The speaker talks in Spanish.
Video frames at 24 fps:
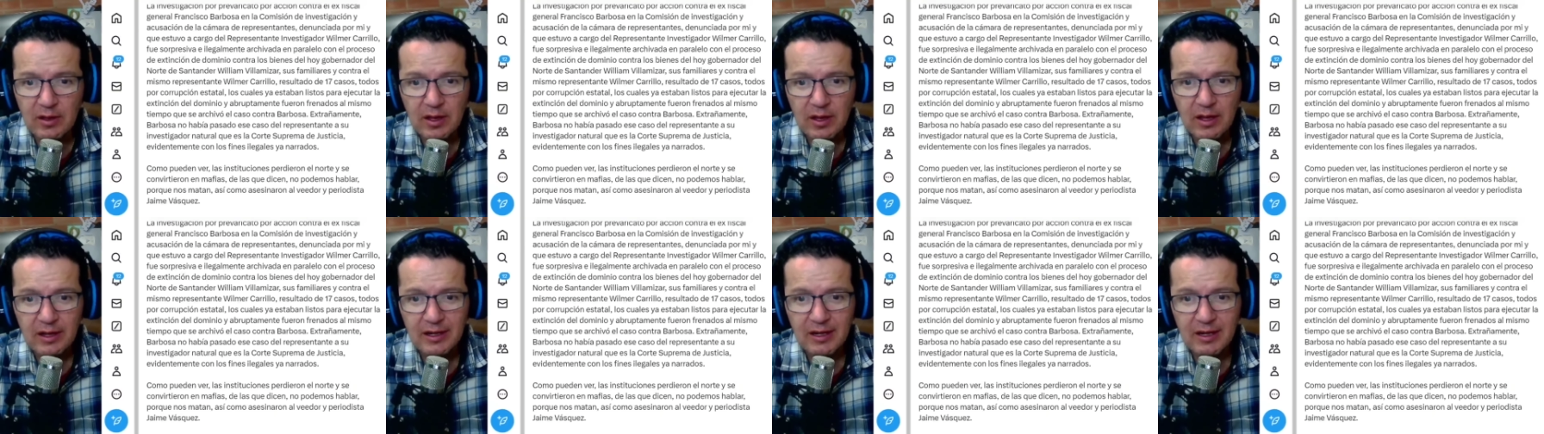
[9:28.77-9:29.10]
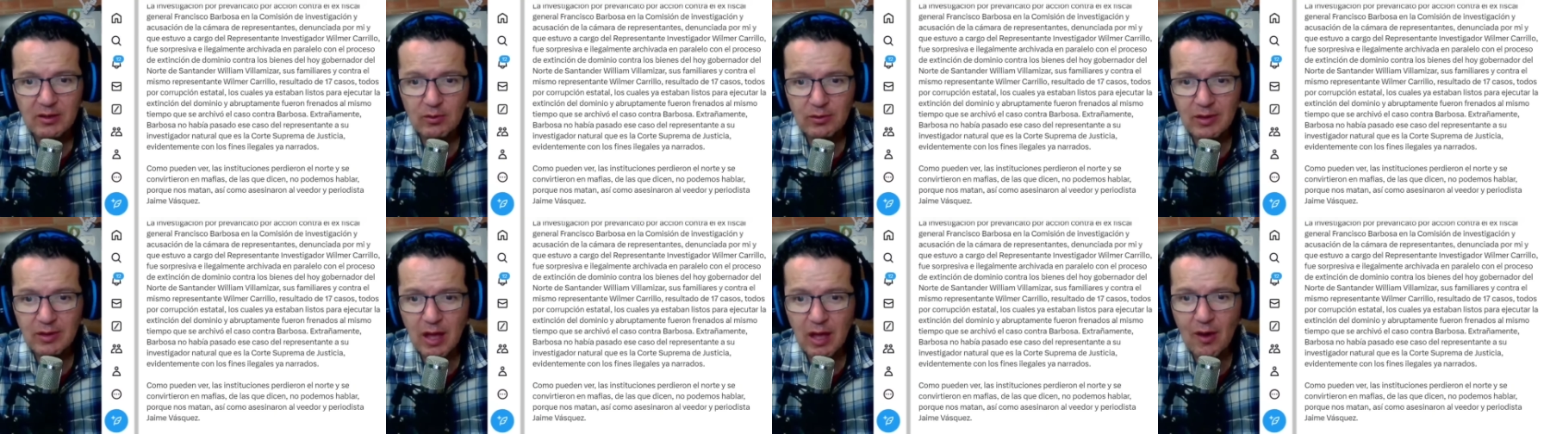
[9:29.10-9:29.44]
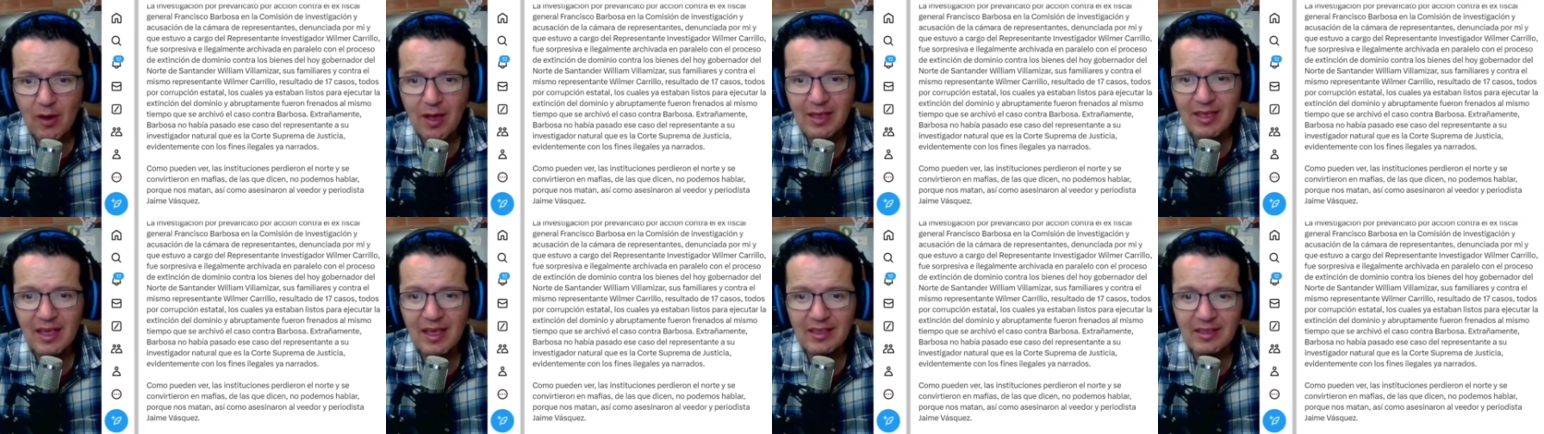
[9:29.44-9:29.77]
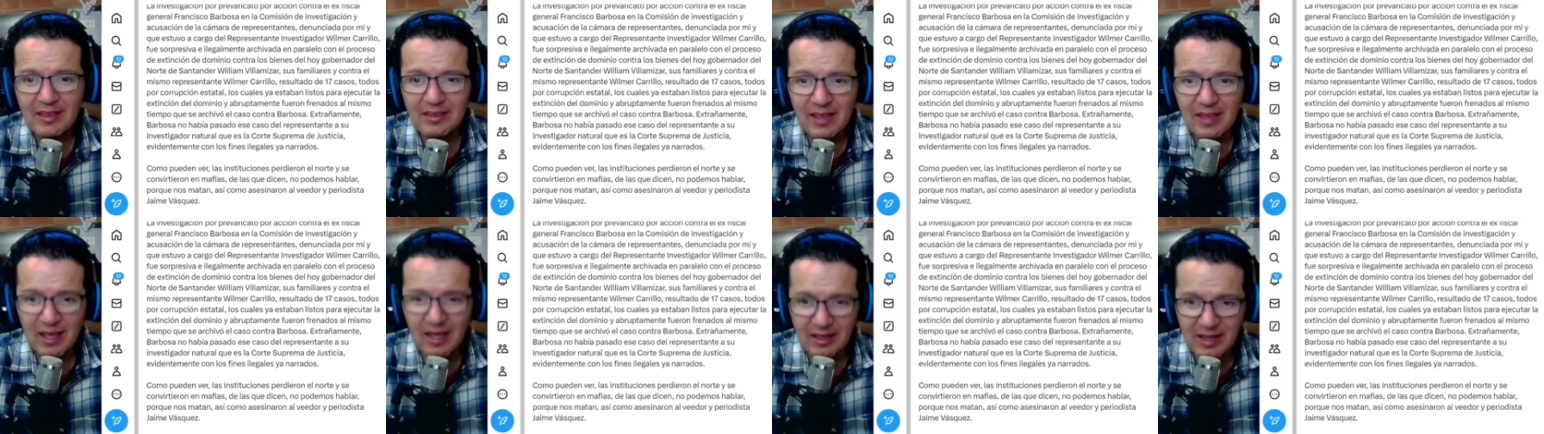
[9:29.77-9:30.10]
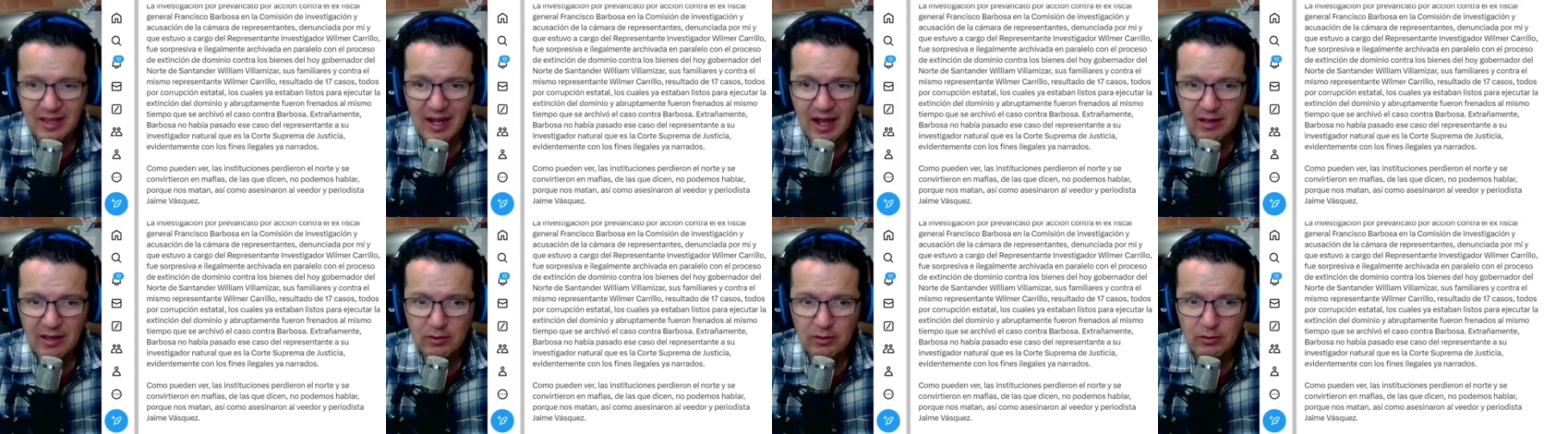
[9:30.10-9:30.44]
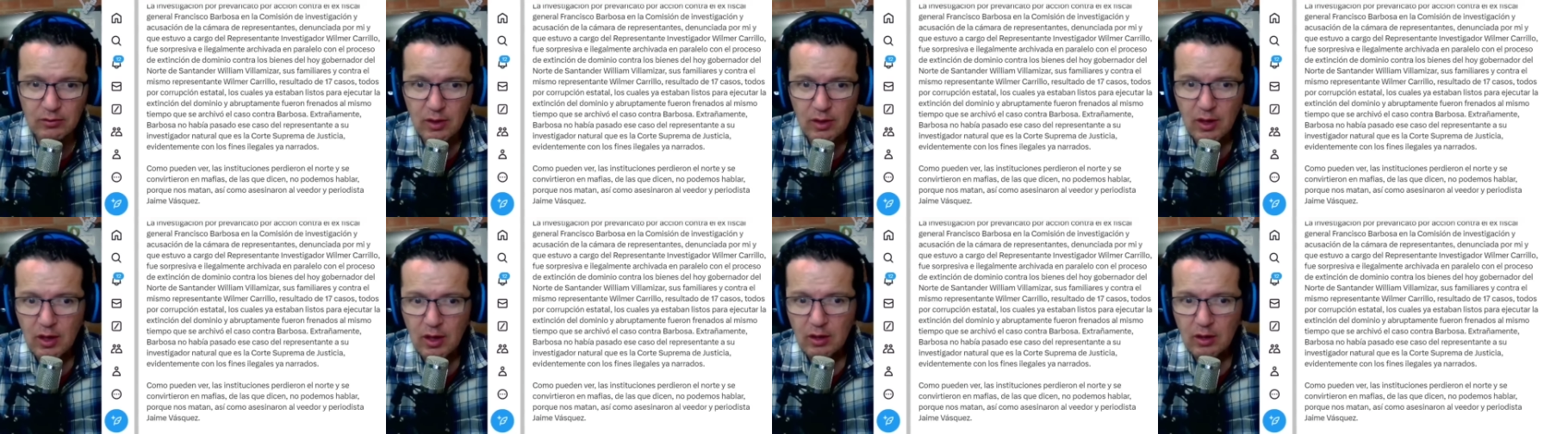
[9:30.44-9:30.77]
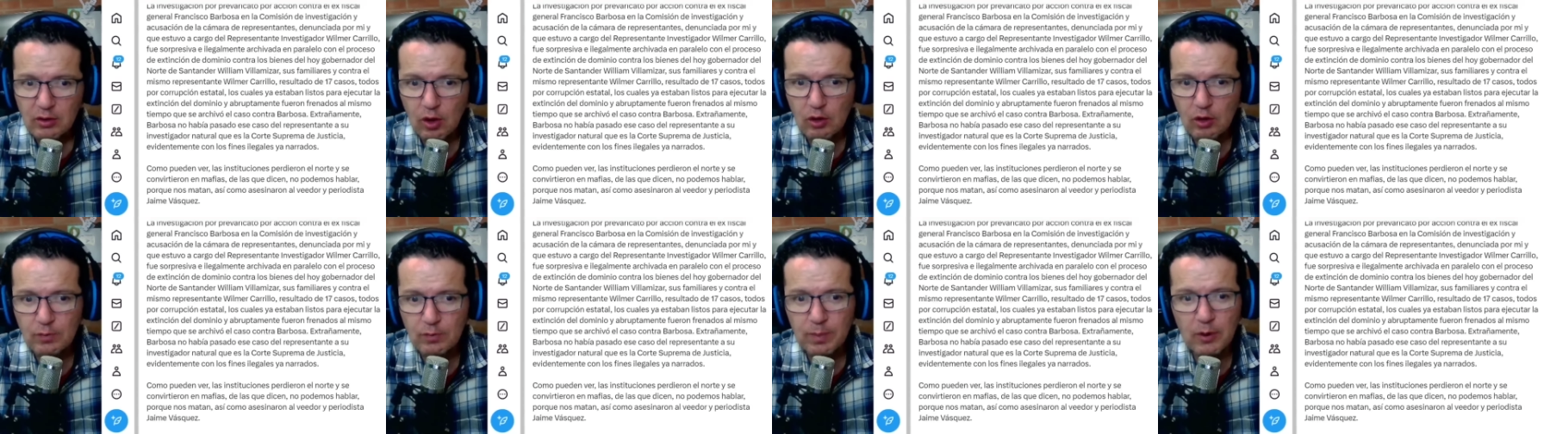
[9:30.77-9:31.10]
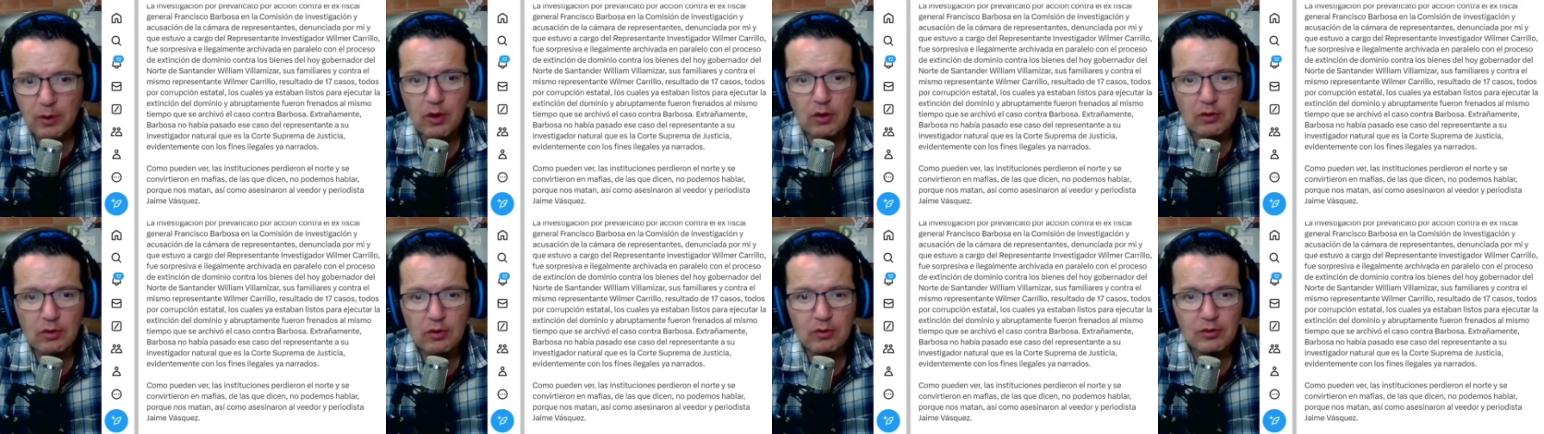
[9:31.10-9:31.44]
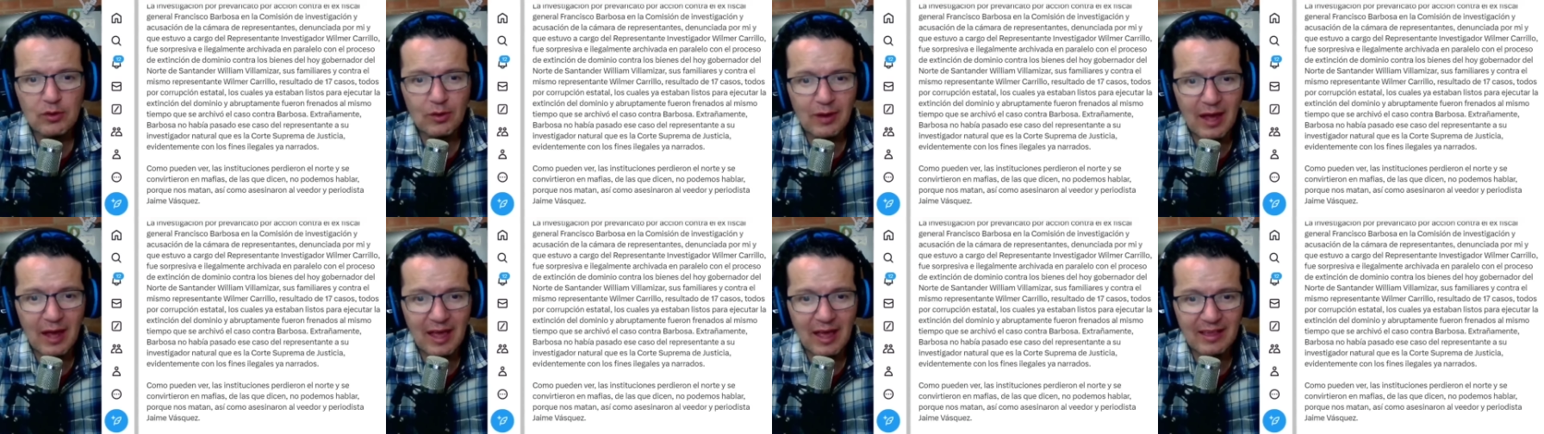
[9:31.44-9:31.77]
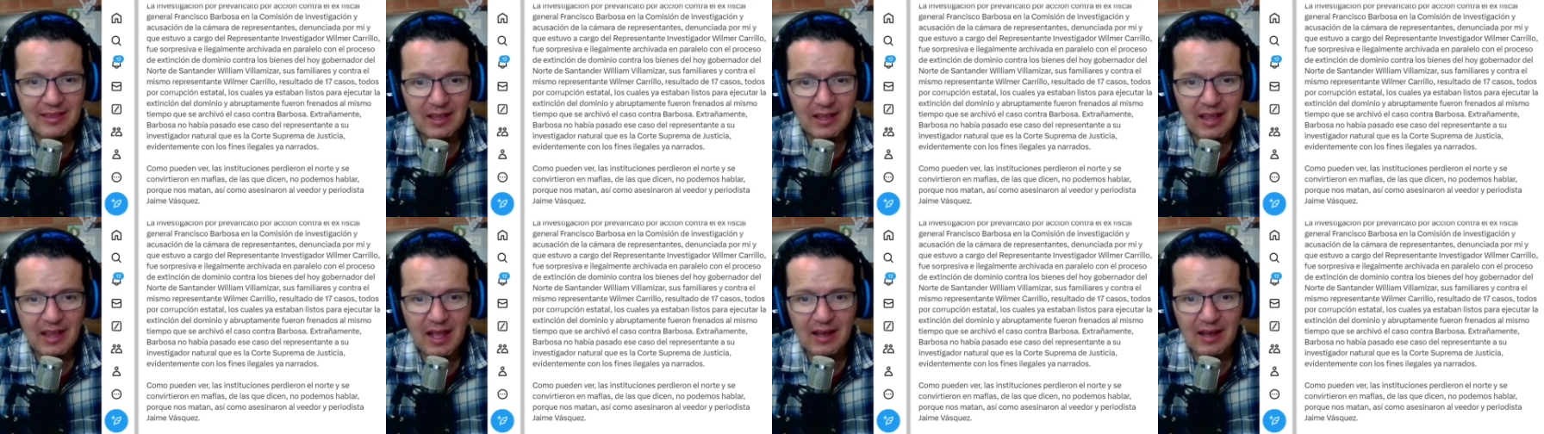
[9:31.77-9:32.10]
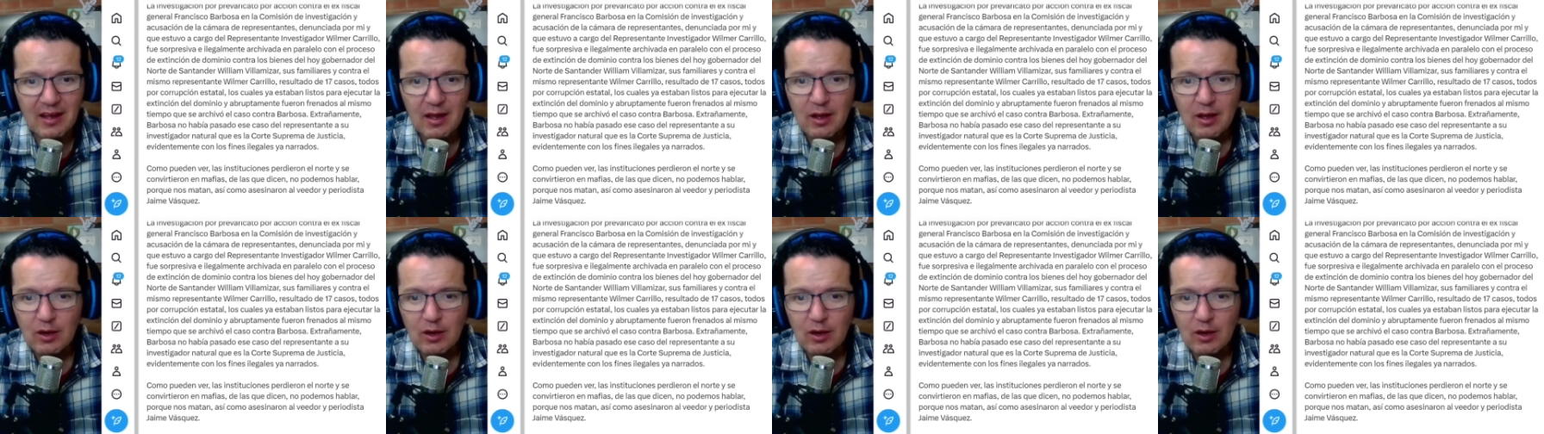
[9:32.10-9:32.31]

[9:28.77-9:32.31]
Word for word: resultado de 17 casos, todos por corrupción estatal,